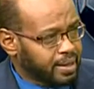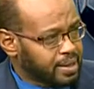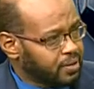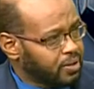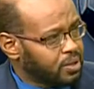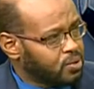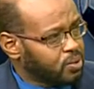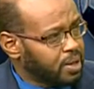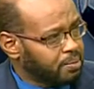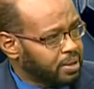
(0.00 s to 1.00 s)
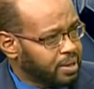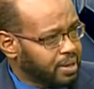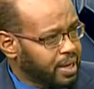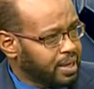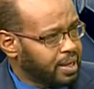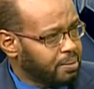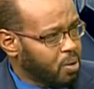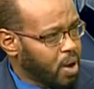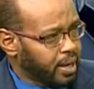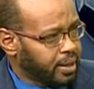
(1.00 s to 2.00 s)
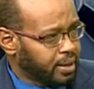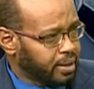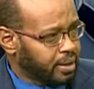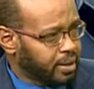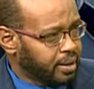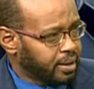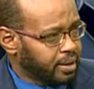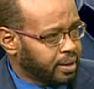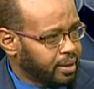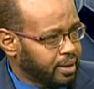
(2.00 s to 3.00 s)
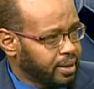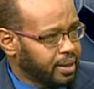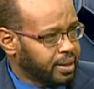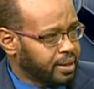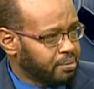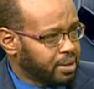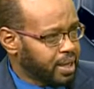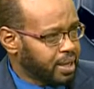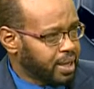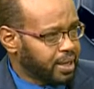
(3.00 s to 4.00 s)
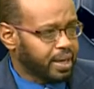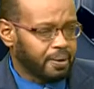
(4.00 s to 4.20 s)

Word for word: يستفيد السودان من هذه المواعين نعم. التي تم تهيئتها